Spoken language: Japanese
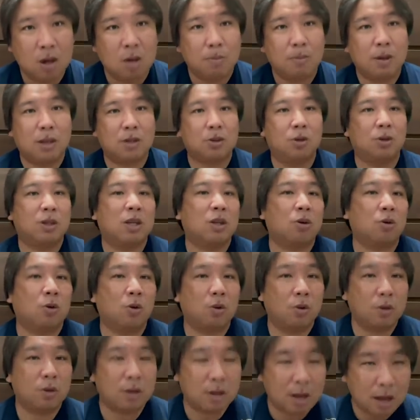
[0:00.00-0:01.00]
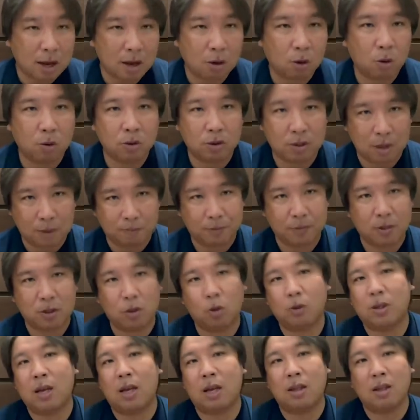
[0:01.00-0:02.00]
まあそういったところでね、本戦、
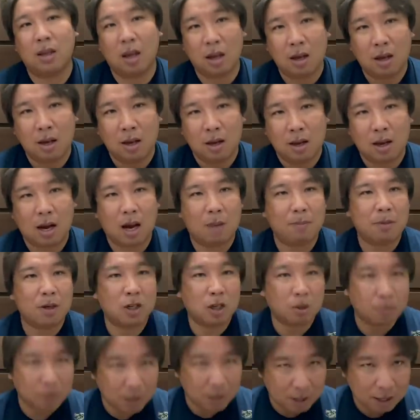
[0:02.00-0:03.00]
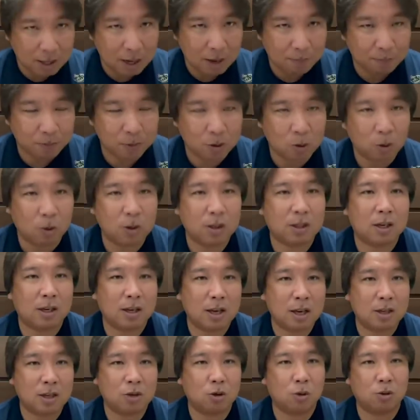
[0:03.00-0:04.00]
初戦ね、開幕に向けてどういった
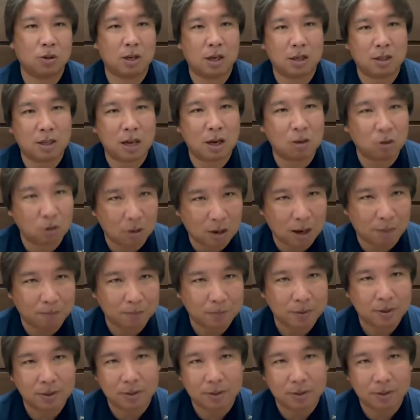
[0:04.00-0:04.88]
ね、調整していくのか、